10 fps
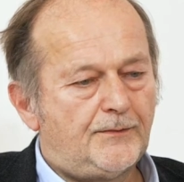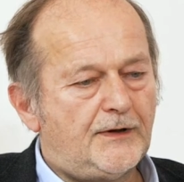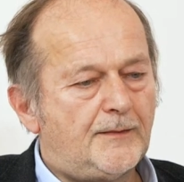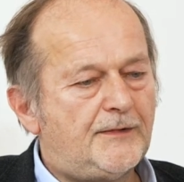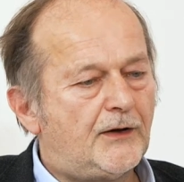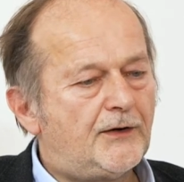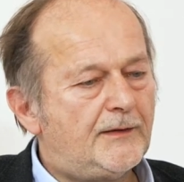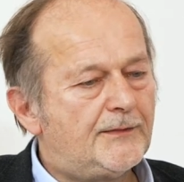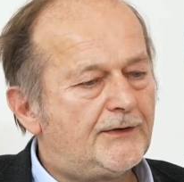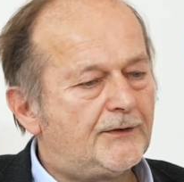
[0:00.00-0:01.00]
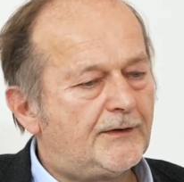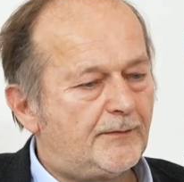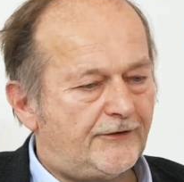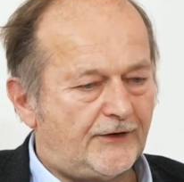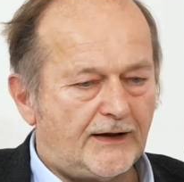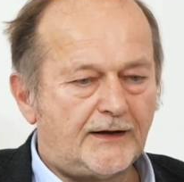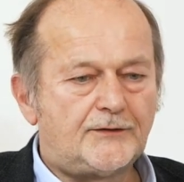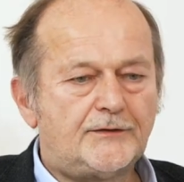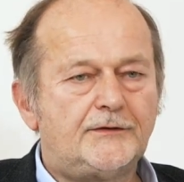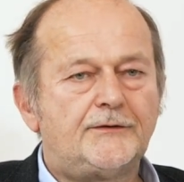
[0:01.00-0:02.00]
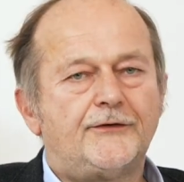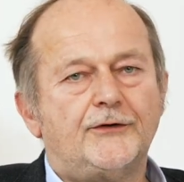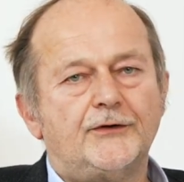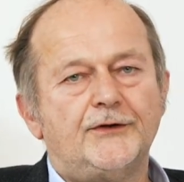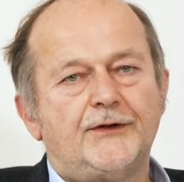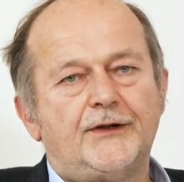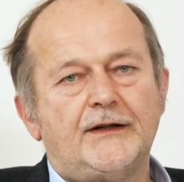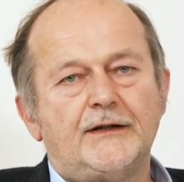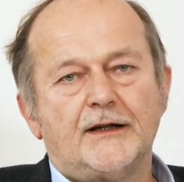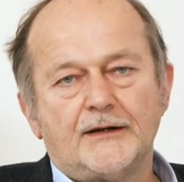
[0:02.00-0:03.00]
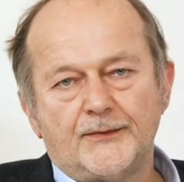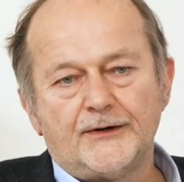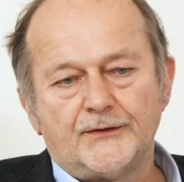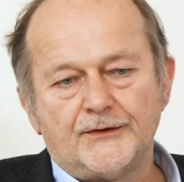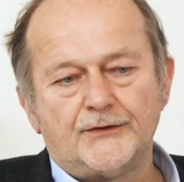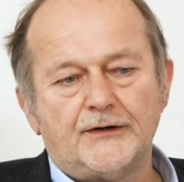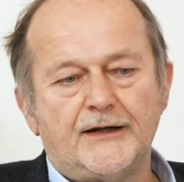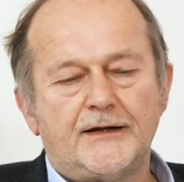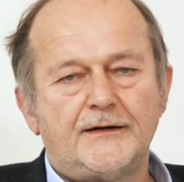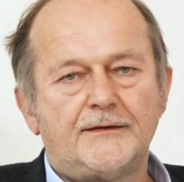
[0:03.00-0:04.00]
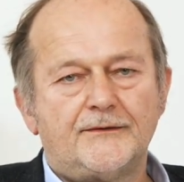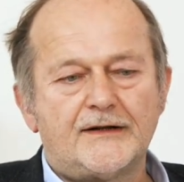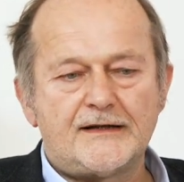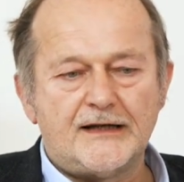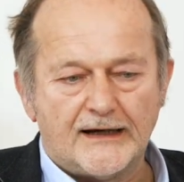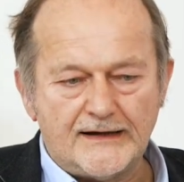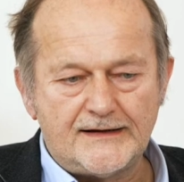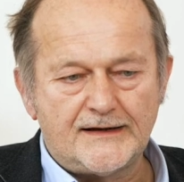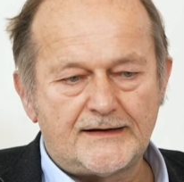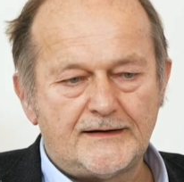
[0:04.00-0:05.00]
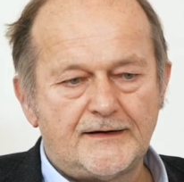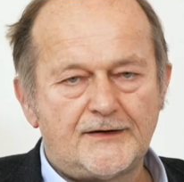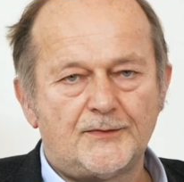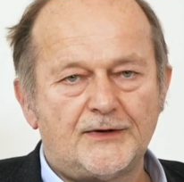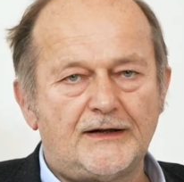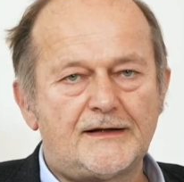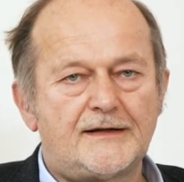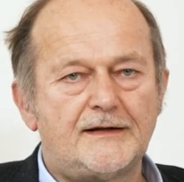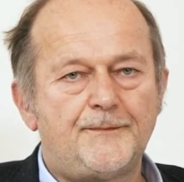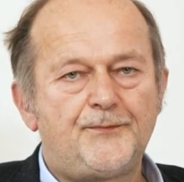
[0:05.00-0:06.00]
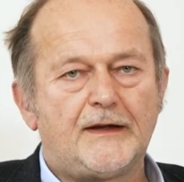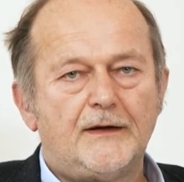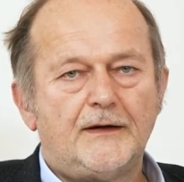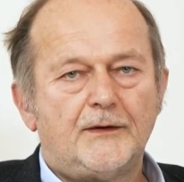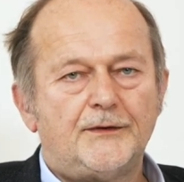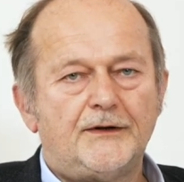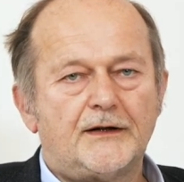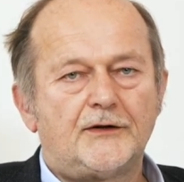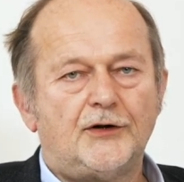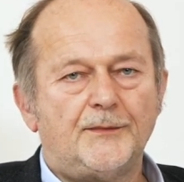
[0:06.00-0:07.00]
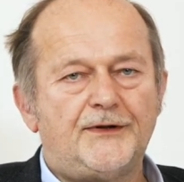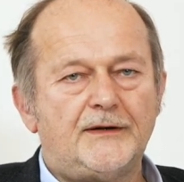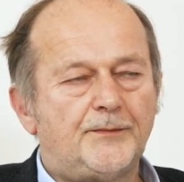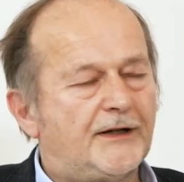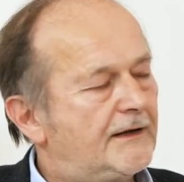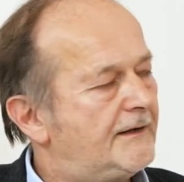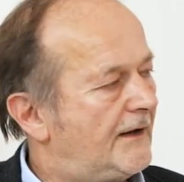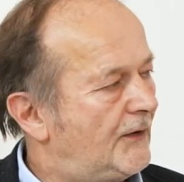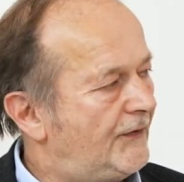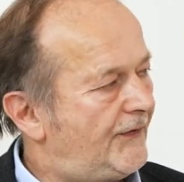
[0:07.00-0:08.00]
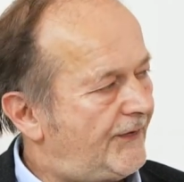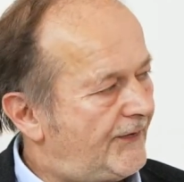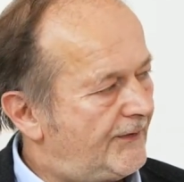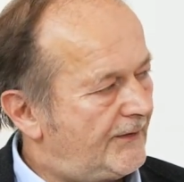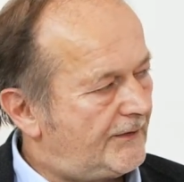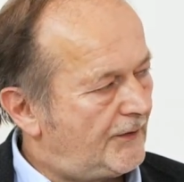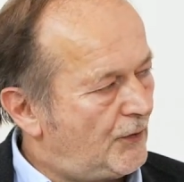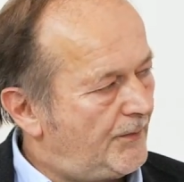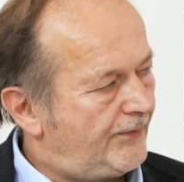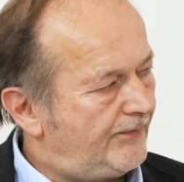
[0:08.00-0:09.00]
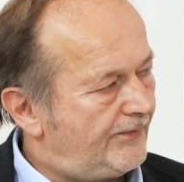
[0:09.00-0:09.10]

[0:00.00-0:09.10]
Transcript: wir haben ja auch immer so eine Befragung von den Landwirten und Kollegen, was die einsetzen in den Sommergerste. Und da kommt in Bayern raus, grob.